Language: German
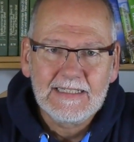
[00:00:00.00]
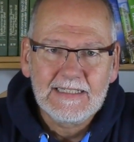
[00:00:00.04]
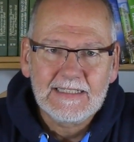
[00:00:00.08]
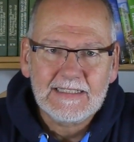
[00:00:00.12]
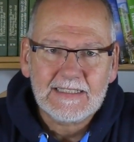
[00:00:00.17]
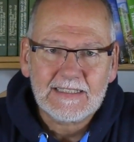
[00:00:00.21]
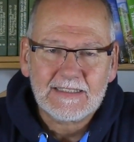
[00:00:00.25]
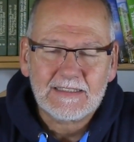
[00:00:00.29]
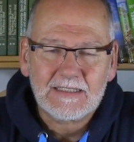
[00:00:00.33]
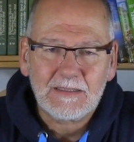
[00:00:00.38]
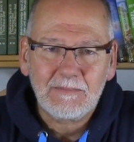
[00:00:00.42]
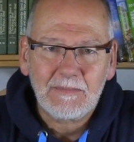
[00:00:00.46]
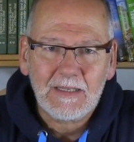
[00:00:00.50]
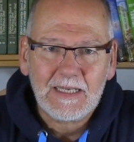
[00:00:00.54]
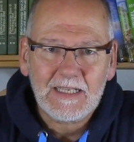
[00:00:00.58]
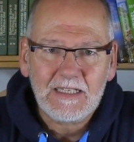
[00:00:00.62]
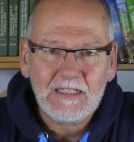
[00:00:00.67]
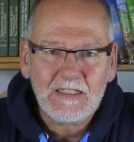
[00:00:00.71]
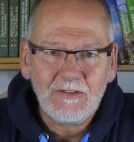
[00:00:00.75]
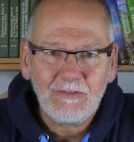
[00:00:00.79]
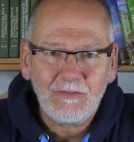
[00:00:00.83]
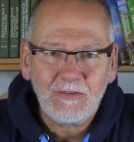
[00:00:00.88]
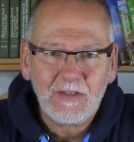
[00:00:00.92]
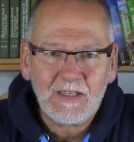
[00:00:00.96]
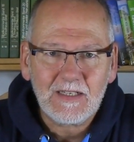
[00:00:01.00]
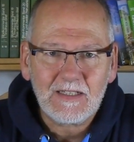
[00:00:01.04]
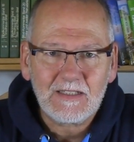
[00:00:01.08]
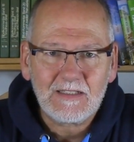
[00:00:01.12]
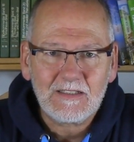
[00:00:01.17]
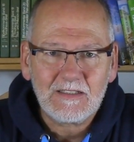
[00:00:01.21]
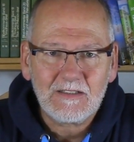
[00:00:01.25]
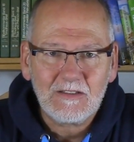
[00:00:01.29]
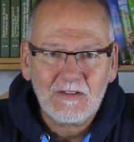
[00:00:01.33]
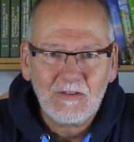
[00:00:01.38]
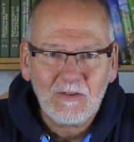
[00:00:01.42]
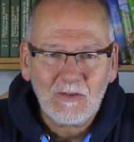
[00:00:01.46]
dass er im
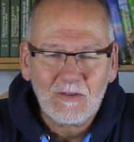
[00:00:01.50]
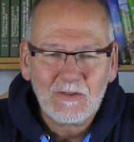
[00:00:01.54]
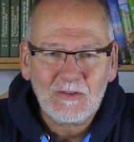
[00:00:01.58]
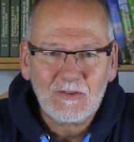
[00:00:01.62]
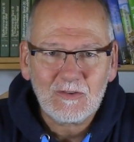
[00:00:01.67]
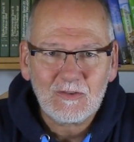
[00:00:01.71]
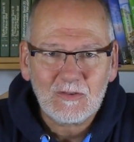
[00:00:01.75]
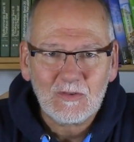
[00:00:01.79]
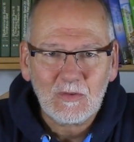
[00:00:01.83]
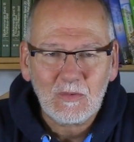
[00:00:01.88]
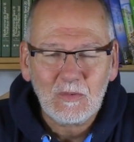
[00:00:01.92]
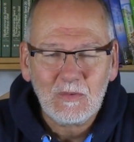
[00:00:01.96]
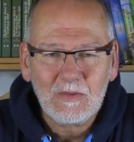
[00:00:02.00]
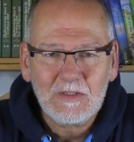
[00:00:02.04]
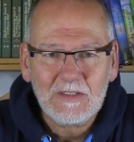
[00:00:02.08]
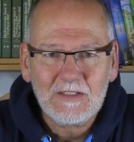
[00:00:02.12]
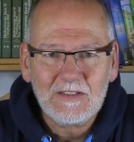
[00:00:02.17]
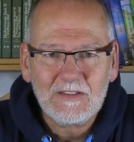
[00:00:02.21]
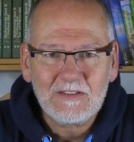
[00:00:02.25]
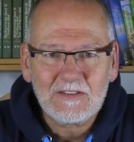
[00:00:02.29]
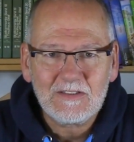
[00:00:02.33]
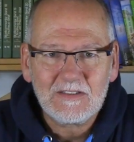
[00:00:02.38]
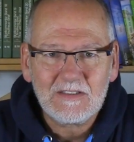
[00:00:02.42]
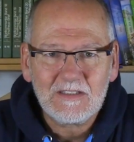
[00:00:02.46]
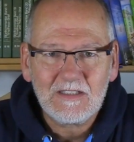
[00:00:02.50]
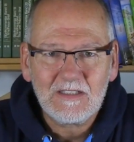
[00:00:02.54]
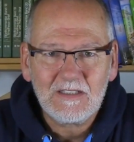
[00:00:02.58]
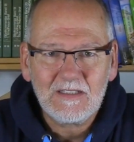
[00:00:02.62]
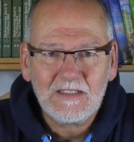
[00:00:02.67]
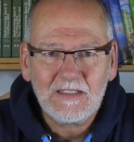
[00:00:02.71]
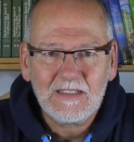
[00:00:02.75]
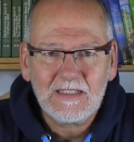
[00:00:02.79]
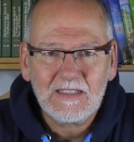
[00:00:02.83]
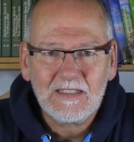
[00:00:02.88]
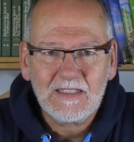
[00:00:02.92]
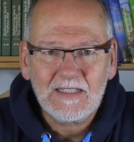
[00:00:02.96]
Endeffekt Gottes Sohn ist,
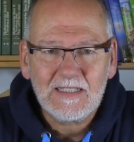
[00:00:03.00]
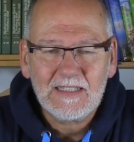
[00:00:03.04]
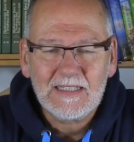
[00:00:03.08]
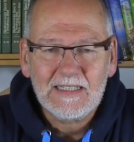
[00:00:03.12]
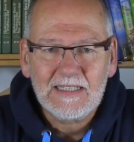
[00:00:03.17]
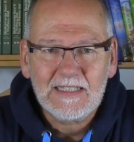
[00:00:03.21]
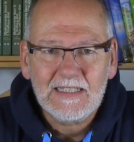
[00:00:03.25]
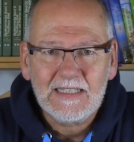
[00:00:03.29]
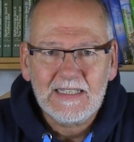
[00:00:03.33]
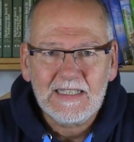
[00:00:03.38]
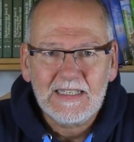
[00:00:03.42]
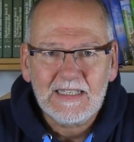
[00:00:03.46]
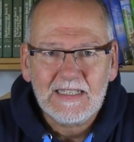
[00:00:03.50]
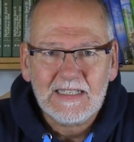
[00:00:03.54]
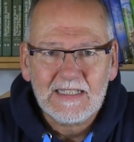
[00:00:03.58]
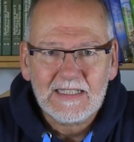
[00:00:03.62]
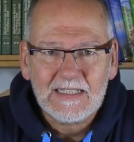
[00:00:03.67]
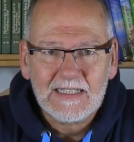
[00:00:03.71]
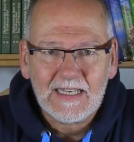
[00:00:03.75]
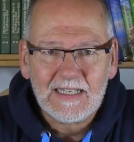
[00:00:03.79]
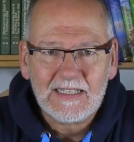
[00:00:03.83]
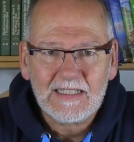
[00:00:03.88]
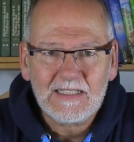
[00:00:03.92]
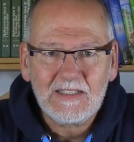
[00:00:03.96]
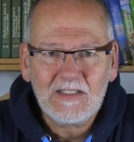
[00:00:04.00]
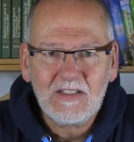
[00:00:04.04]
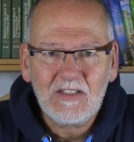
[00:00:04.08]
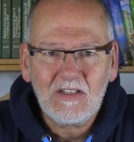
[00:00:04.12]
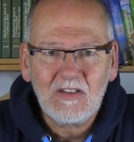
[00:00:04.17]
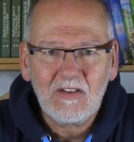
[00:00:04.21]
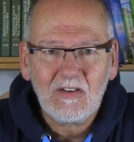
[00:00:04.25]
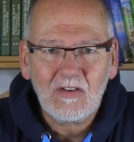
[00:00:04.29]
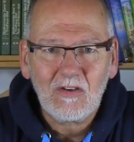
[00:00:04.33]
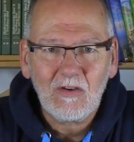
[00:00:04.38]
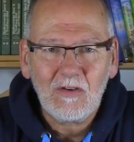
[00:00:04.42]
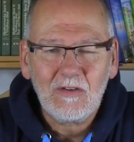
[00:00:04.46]

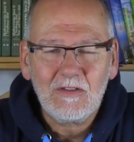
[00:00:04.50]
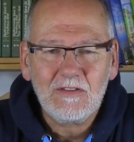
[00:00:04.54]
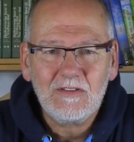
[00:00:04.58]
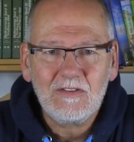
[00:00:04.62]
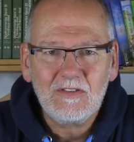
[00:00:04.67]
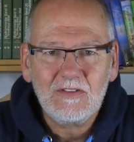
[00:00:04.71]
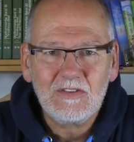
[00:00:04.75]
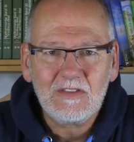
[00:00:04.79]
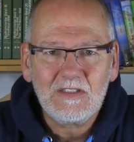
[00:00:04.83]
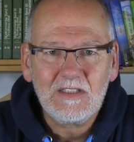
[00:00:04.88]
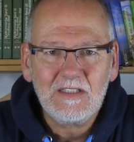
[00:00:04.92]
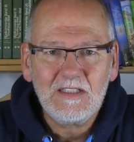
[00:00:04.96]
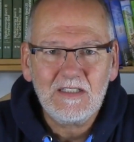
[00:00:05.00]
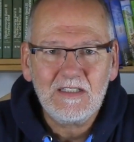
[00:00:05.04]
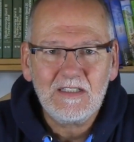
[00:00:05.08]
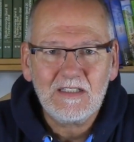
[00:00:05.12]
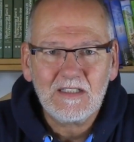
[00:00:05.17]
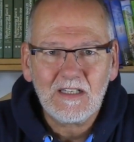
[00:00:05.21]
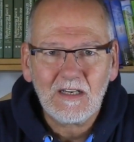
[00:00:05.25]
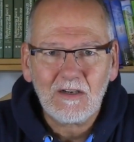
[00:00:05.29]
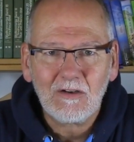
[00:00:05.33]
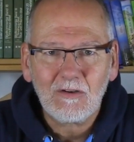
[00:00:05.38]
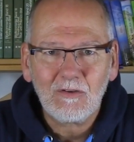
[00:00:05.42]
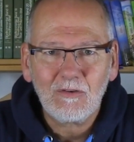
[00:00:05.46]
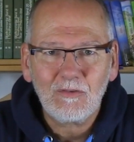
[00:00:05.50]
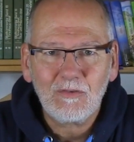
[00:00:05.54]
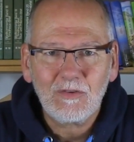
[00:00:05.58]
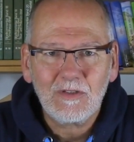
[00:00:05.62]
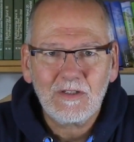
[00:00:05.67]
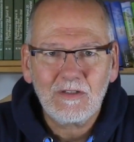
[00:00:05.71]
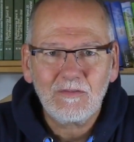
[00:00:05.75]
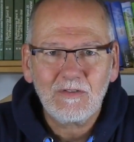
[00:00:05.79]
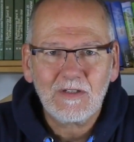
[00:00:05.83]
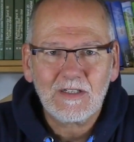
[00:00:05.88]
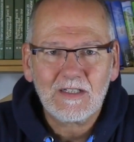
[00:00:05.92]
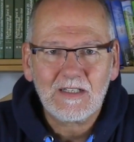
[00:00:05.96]
dann könnten sie ihn
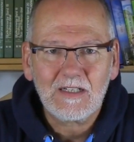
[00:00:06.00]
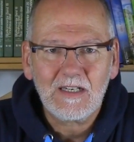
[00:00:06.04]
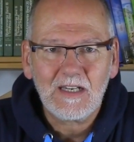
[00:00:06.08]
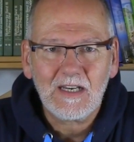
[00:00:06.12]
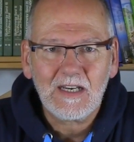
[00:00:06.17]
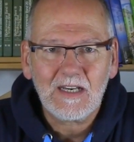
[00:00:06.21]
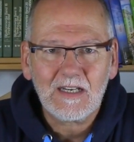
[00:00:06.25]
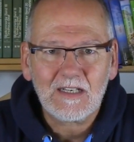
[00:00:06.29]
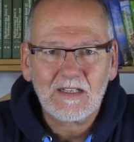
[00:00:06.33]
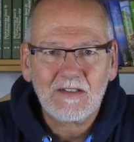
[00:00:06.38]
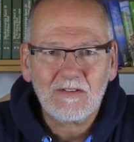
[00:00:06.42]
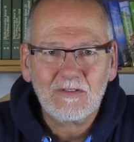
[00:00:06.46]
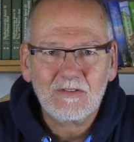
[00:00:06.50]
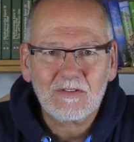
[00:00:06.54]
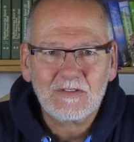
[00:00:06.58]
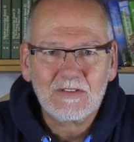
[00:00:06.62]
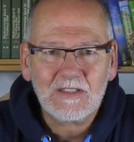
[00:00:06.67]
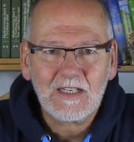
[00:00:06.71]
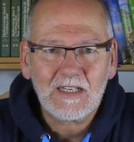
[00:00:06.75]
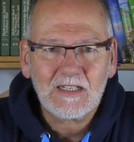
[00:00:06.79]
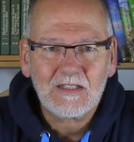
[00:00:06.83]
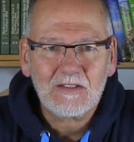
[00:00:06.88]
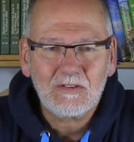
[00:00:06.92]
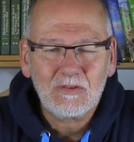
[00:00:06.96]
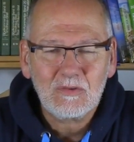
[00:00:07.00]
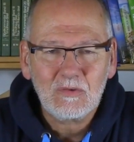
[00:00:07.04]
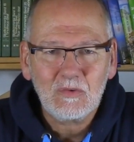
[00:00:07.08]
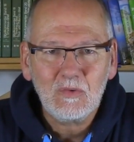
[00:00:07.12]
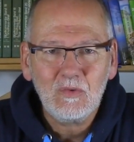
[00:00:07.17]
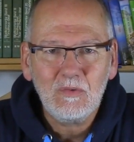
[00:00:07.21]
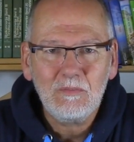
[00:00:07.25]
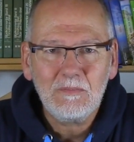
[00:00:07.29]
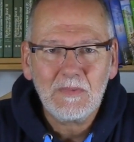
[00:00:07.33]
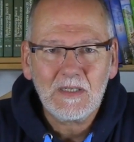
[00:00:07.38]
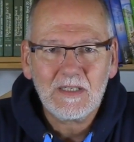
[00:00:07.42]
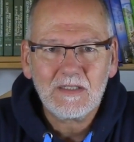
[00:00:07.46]
daraufhin verklagen und sagen,
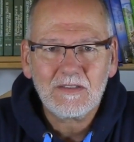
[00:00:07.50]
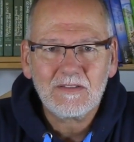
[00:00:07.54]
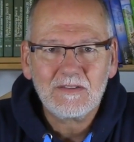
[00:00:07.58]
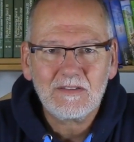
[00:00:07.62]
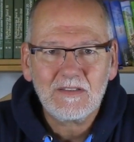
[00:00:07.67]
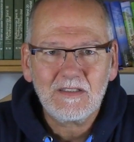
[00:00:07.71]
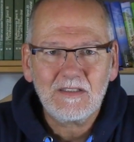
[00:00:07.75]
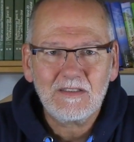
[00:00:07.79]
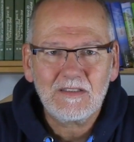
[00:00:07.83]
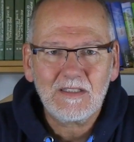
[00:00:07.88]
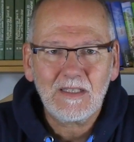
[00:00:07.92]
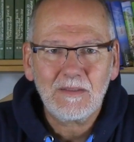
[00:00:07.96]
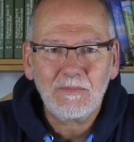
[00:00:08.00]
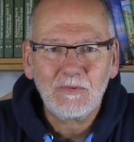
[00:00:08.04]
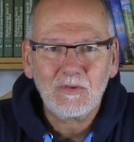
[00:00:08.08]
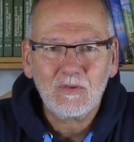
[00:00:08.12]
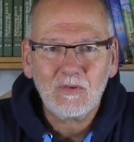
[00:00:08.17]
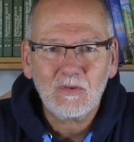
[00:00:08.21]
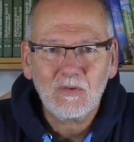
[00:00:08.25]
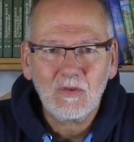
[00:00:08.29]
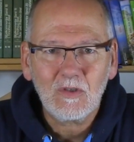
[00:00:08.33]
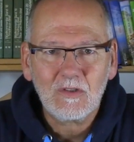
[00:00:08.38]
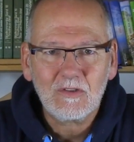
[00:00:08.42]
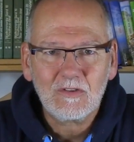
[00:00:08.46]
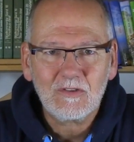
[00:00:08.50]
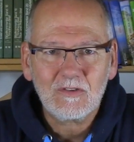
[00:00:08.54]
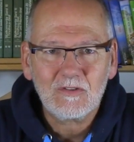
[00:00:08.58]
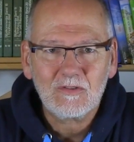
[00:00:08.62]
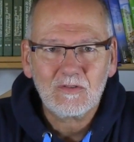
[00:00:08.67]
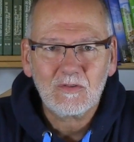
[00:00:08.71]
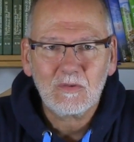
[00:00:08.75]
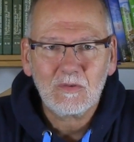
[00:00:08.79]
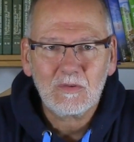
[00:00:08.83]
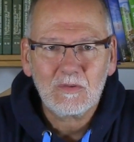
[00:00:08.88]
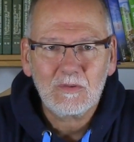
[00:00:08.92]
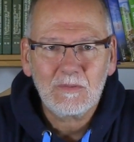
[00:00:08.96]
du machst dich selbst zu Gottes
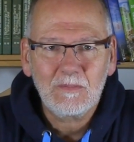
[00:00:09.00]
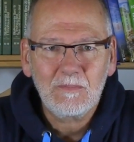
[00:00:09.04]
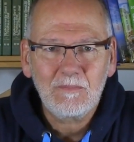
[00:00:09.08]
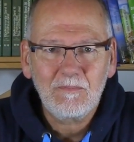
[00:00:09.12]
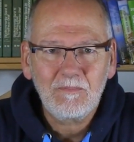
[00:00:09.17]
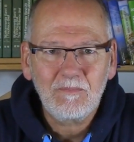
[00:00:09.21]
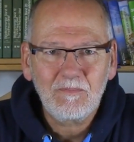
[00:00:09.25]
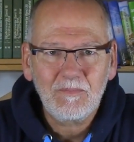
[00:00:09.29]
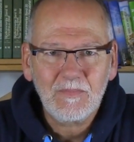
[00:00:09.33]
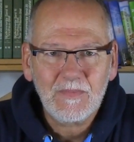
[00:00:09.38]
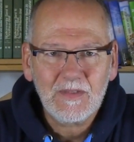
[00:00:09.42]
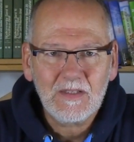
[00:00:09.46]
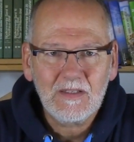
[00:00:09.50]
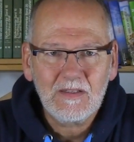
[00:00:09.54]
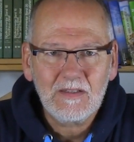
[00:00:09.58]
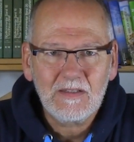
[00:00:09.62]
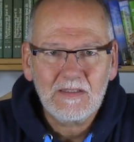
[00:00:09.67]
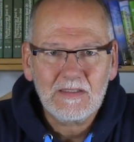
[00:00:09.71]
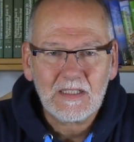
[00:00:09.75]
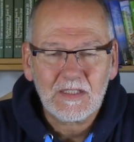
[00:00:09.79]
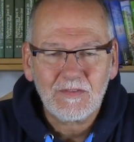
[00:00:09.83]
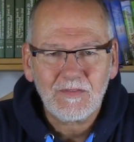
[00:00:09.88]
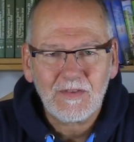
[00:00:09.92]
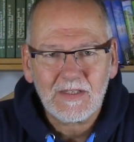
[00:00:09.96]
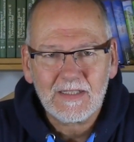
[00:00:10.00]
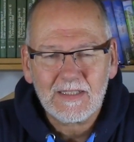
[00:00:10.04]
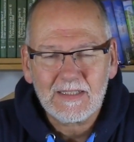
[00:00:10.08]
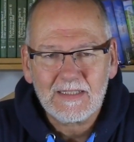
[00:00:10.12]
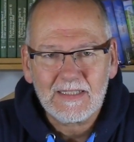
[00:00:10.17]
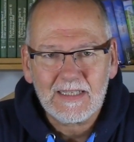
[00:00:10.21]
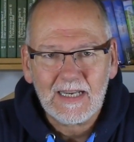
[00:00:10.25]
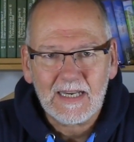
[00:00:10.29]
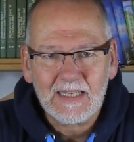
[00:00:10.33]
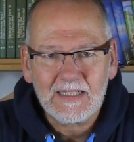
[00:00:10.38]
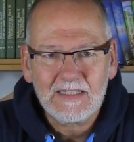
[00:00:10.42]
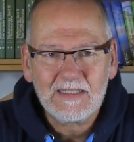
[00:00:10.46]
Sohn. Das war ja
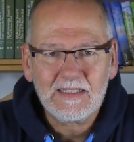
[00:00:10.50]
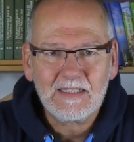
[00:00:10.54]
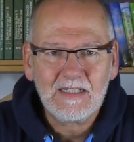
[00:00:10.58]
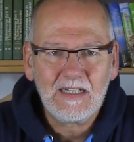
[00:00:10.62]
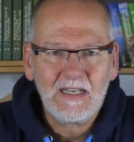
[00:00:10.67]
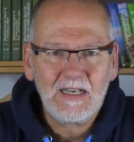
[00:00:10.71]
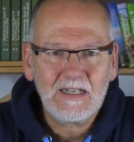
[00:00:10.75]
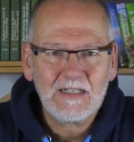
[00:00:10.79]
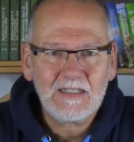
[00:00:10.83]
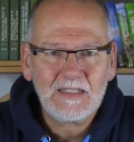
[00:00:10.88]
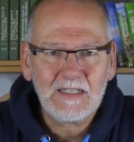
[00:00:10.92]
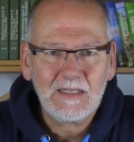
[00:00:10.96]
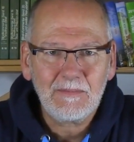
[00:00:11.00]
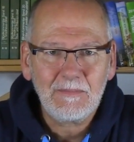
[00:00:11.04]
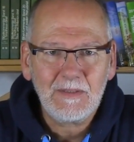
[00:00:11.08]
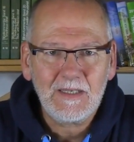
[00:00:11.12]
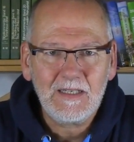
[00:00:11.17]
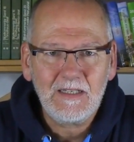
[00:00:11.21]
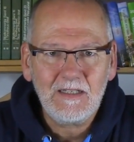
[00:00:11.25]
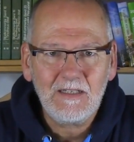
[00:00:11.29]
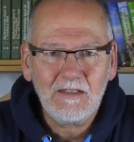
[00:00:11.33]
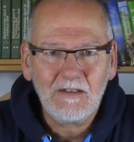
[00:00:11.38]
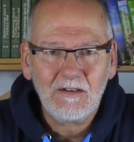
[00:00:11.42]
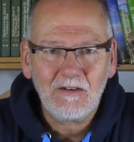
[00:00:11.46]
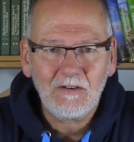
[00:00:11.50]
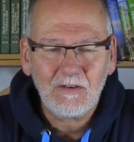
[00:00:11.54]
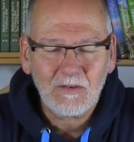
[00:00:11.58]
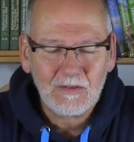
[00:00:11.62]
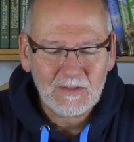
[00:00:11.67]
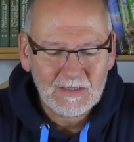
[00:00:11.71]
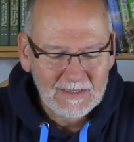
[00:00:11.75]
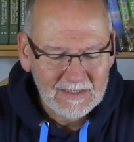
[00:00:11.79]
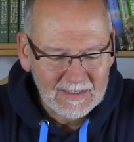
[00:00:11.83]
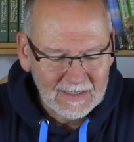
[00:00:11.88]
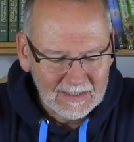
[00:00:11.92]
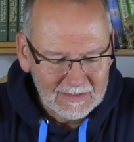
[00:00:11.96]
die Anklage, die am Ende auch
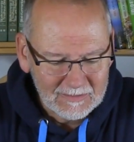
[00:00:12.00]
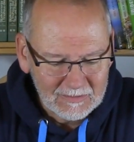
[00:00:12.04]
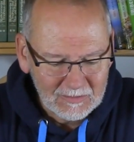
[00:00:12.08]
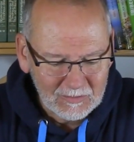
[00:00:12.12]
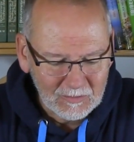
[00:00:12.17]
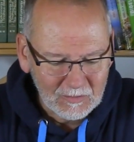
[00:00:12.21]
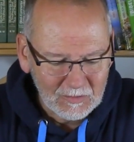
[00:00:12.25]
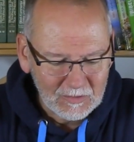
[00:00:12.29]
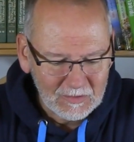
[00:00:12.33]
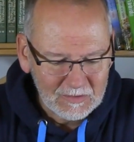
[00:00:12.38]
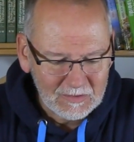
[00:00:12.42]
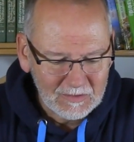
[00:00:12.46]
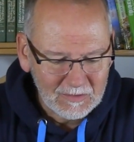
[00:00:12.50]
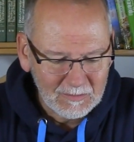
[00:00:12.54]
ihn ans Kreuz